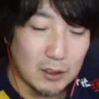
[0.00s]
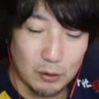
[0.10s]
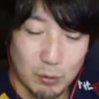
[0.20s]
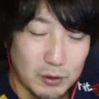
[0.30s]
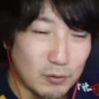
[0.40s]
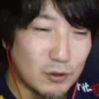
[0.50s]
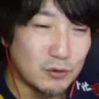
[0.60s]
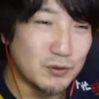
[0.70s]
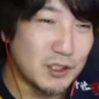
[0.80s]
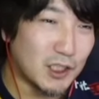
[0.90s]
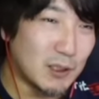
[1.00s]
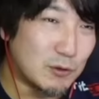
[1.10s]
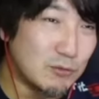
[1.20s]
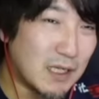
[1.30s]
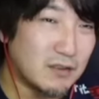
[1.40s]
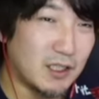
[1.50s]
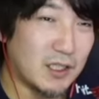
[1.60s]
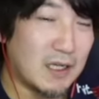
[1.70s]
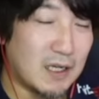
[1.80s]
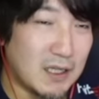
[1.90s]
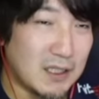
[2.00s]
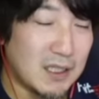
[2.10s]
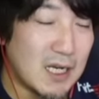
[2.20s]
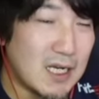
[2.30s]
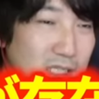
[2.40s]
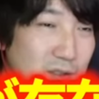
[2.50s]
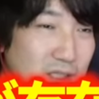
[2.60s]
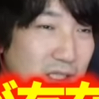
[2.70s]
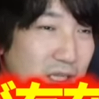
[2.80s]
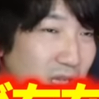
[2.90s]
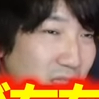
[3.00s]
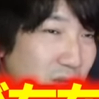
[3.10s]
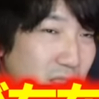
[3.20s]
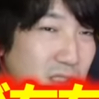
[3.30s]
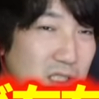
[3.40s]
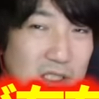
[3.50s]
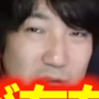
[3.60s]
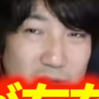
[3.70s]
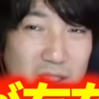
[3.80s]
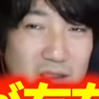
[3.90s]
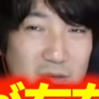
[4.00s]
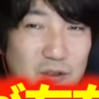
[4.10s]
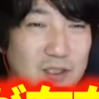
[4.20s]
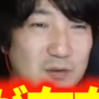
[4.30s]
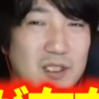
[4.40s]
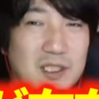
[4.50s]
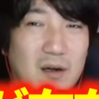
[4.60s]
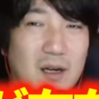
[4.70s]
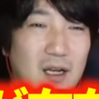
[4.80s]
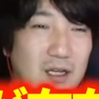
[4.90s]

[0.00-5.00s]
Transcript: 飛び道具の打ち方もうまくなきゃいけない、そして何より地上戦ってものが存在したの。